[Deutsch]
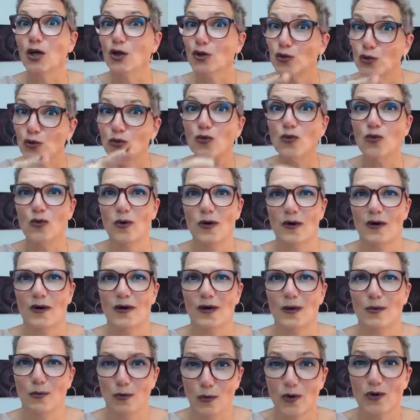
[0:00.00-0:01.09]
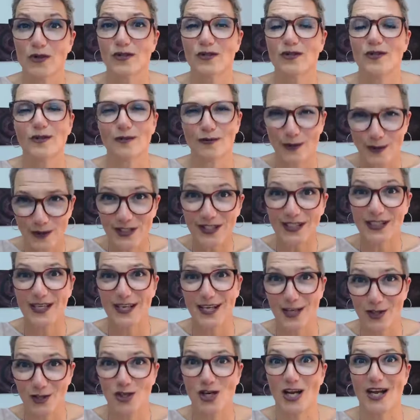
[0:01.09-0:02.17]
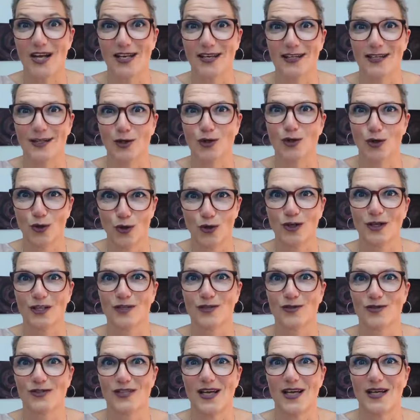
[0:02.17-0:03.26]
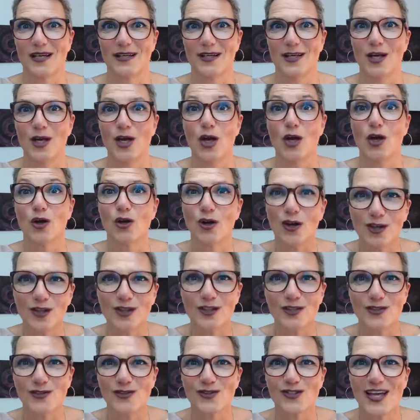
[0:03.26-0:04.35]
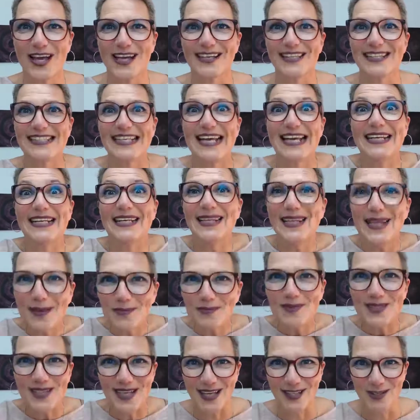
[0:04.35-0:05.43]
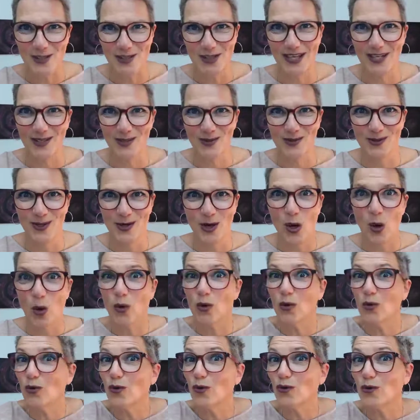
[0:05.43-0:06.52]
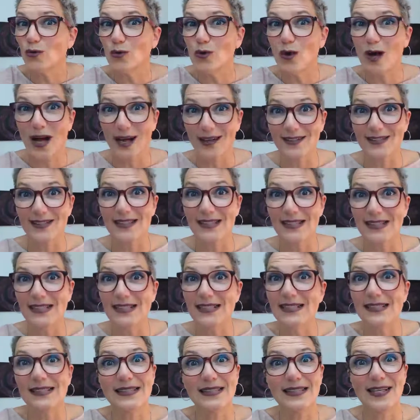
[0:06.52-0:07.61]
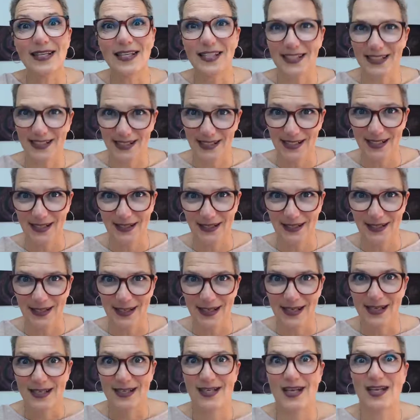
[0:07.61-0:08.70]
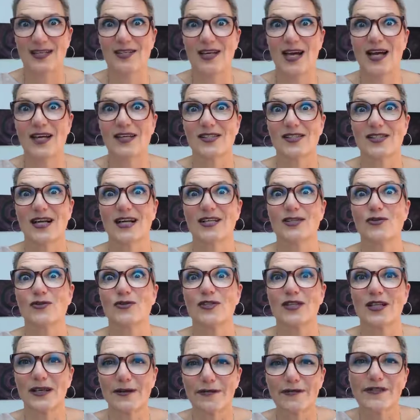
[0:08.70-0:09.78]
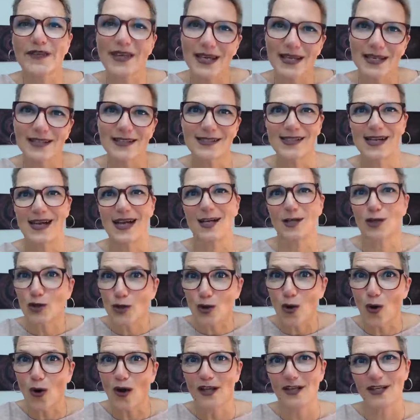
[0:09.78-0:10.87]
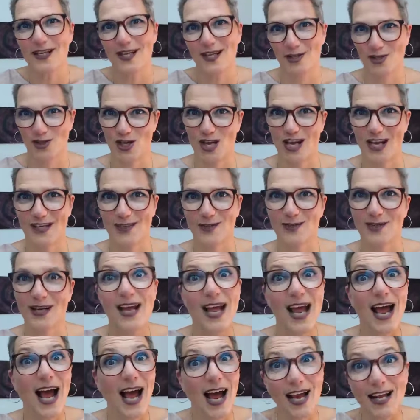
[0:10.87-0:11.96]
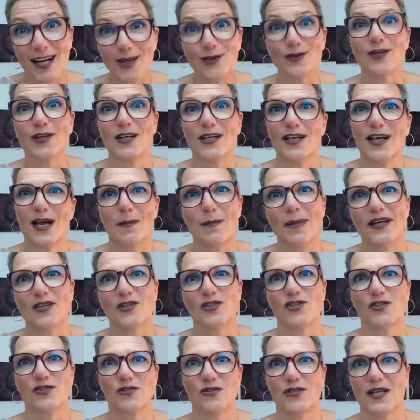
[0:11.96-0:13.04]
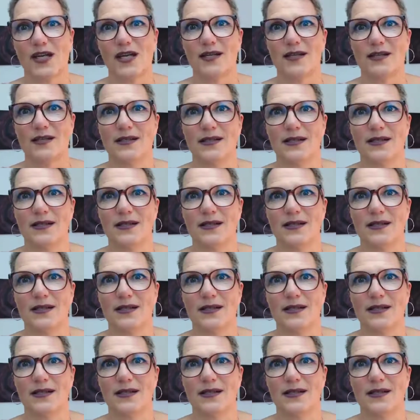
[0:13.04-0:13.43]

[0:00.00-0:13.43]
Du musst für dich entscheiden, glücklich zu sein. Glücklich zu sein ist eine Lebenseinstellung. Und nur du kannst die in dir kreieren. Das heißt also, triff jeden Tag neu die Entscheidung, ein glücklicher Mensch zu sein.